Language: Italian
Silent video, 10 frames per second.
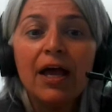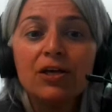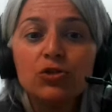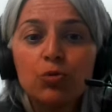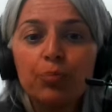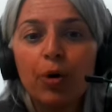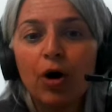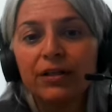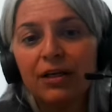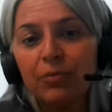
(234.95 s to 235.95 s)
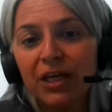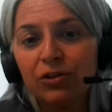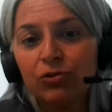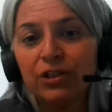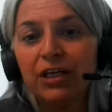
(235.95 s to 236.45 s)
e supporta i
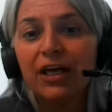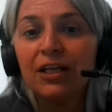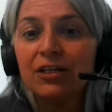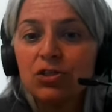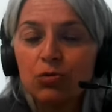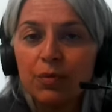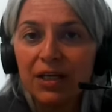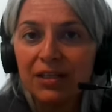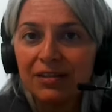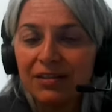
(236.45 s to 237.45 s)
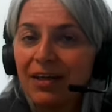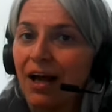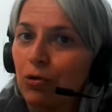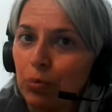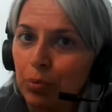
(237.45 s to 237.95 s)
metodi e gli strumenti
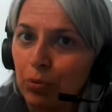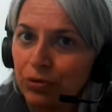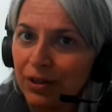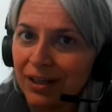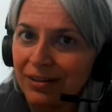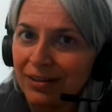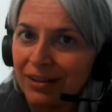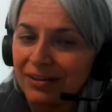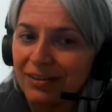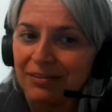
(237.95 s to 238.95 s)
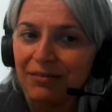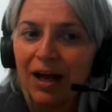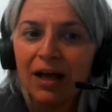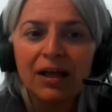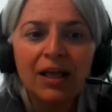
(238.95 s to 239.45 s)
a cui punta la direttiva.